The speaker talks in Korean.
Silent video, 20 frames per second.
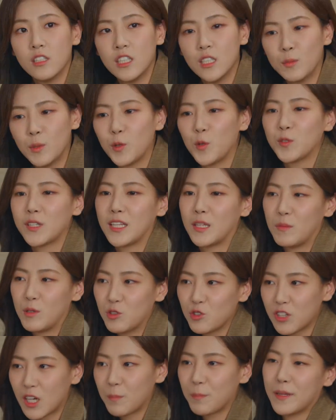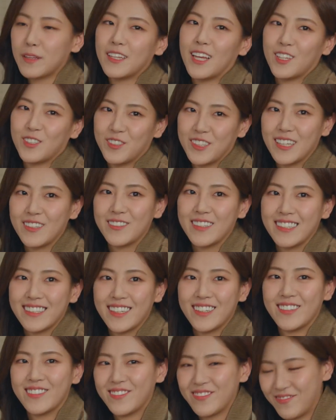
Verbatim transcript: 이 변호사님이 축하 파티 해준다고 해서.